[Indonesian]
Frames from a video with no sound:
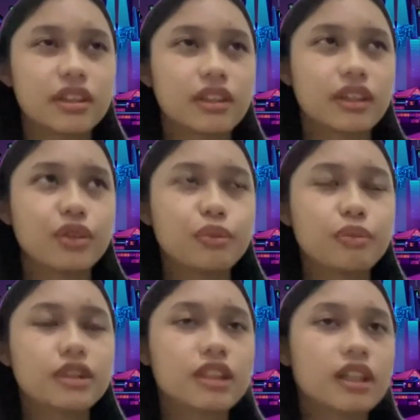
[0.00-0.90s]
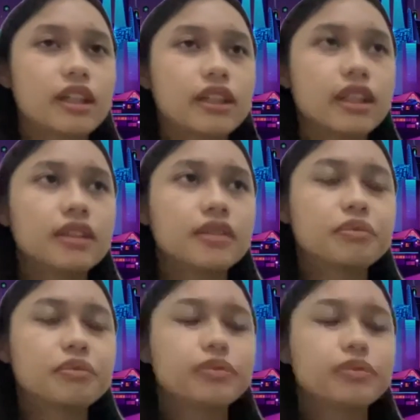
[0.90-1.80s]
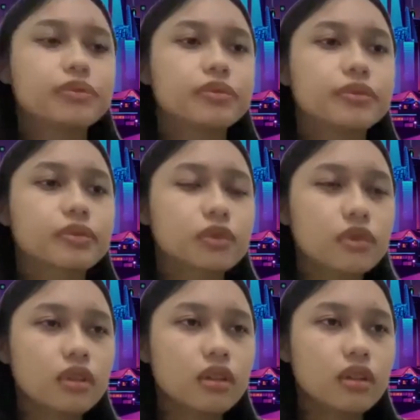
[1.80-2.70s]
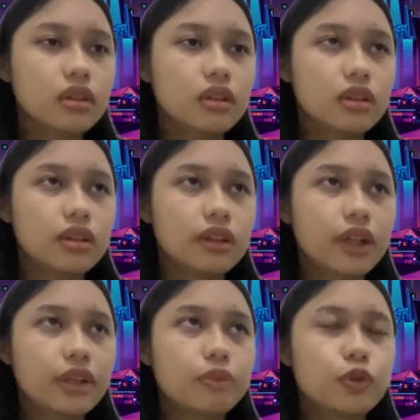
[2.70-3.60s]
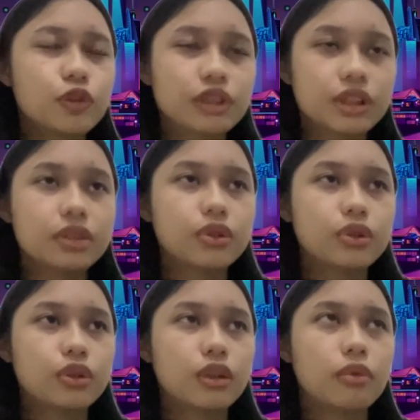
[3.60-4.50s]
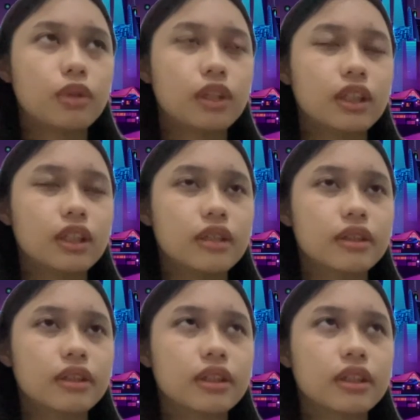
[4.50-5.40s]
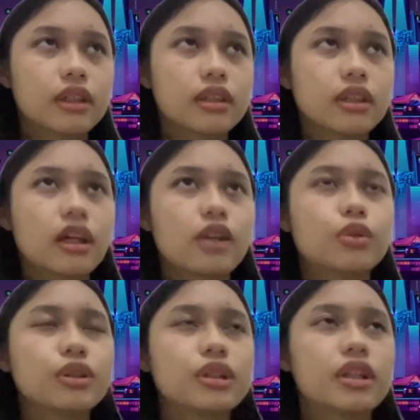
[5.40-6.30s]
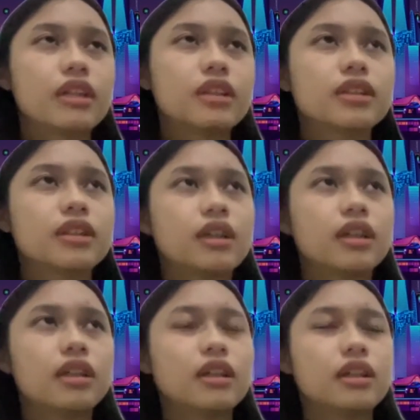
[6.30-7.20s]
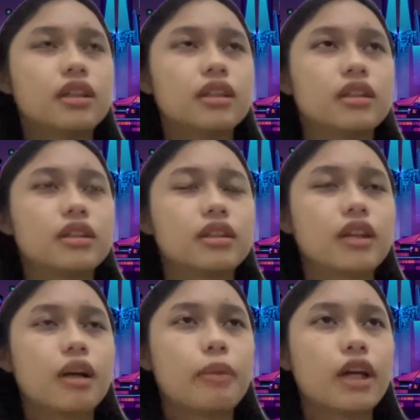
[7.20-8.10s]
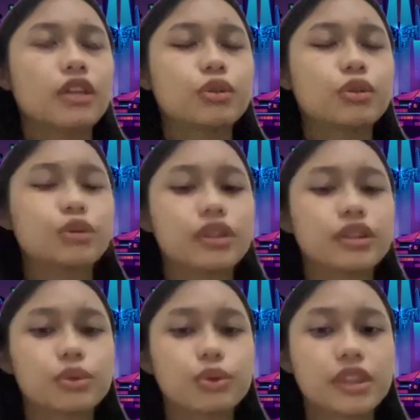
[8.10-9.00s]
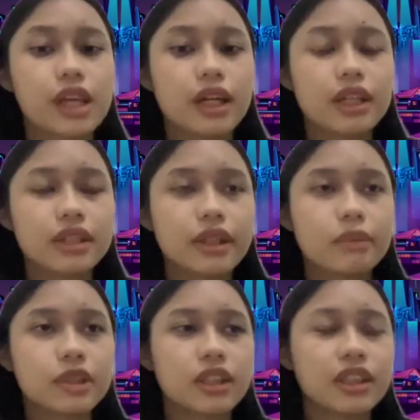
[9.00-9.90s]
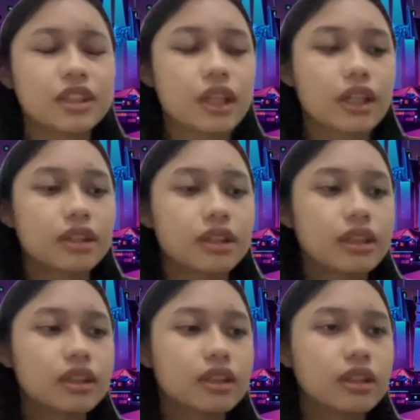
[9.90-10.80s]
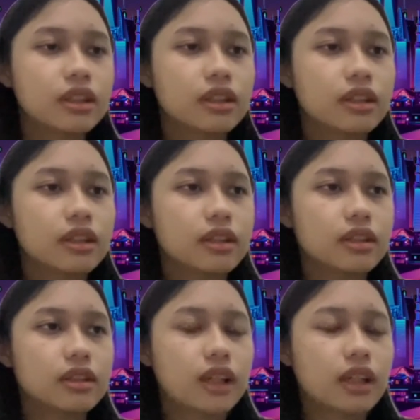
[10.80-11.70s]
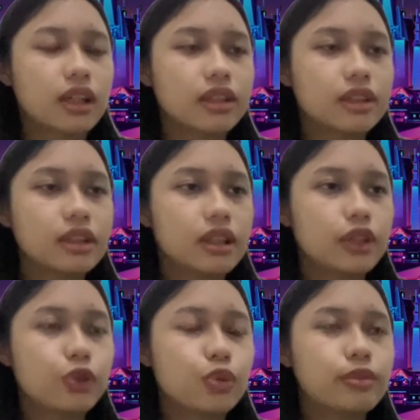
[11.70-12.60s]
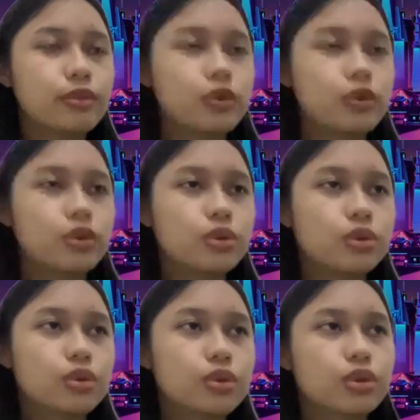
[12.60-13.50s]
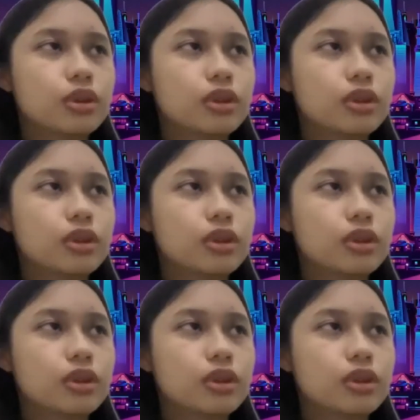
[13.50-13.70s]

nah itu bisa kalian uh, random user itu juga boleh tergantung dengan uh, apakah sudah sesuai syaratnya misalnya syaratnya targetnya dari umur